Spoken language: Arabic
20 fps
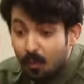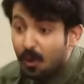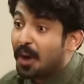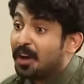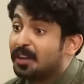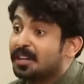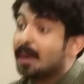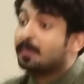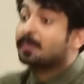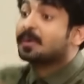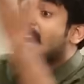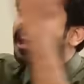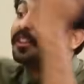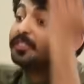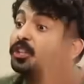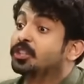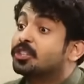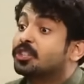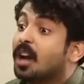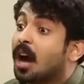واحنا
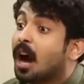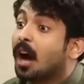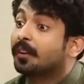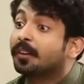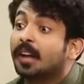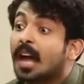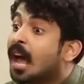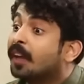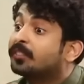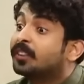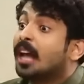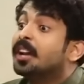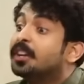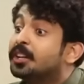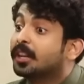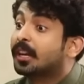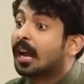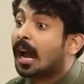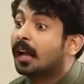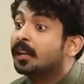براس الشهر،
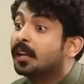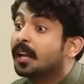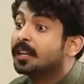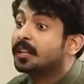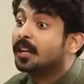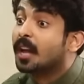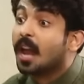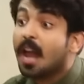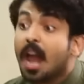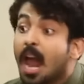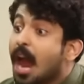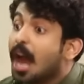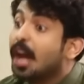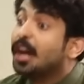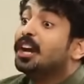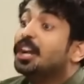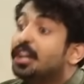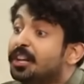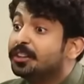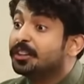تنق علي،
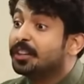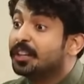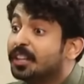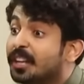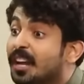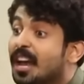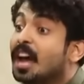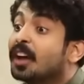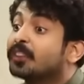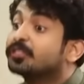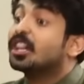هيني،